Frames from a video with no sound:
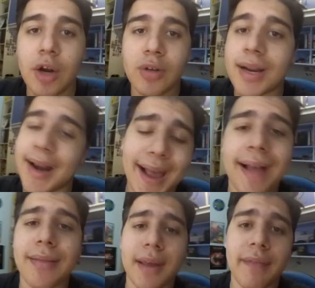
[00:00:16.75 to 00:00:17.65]
E inoltre
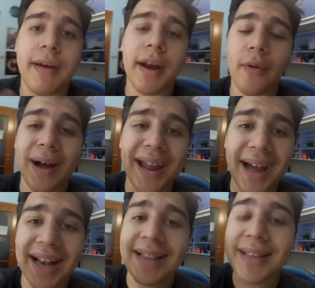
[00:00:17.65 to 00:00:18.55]
ragazzi arriveranno anche
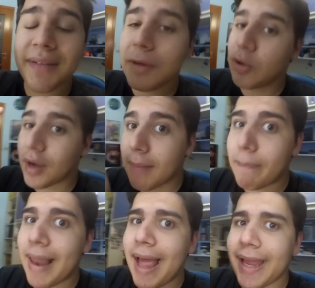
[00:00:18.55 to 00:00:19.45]
altri video
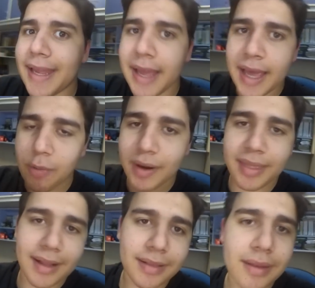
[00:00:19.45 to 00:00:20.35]
gameplay
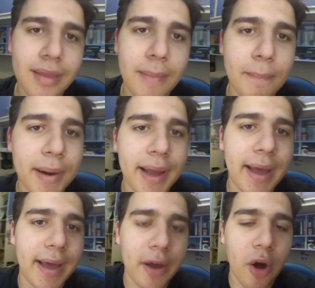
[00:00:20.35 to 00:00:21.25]
riguardanti
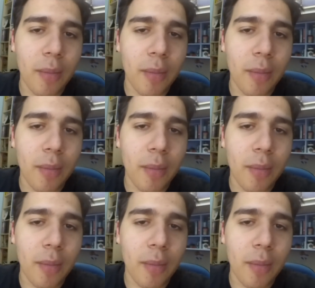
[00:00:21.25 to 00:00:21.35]
sempre